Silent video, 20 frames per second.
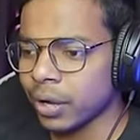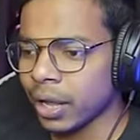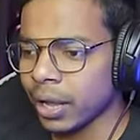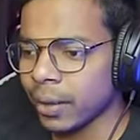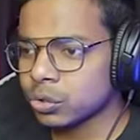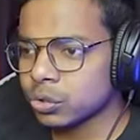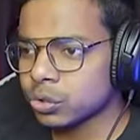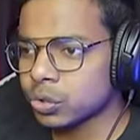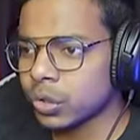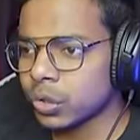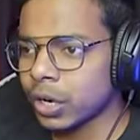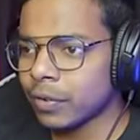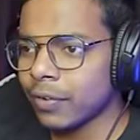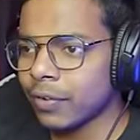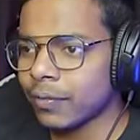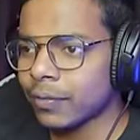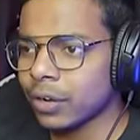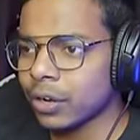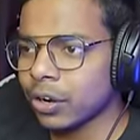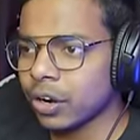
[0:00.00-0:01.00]
ওকে তো সুগার
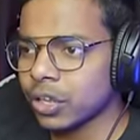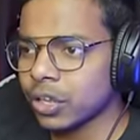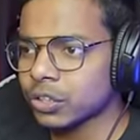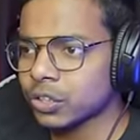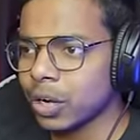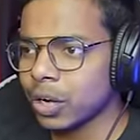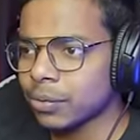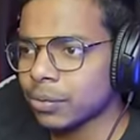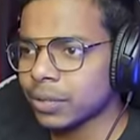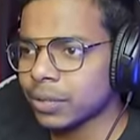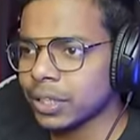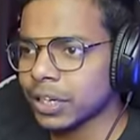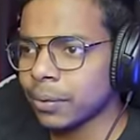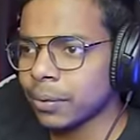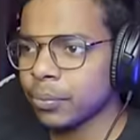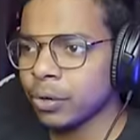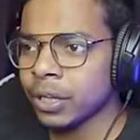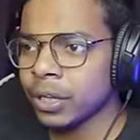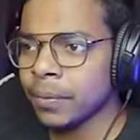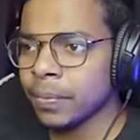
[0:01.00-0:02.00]
ফার্মটা করার জন্য আমি তোমাদেরকে
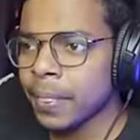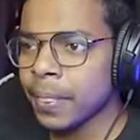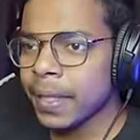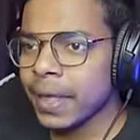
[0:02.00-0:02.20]
বলি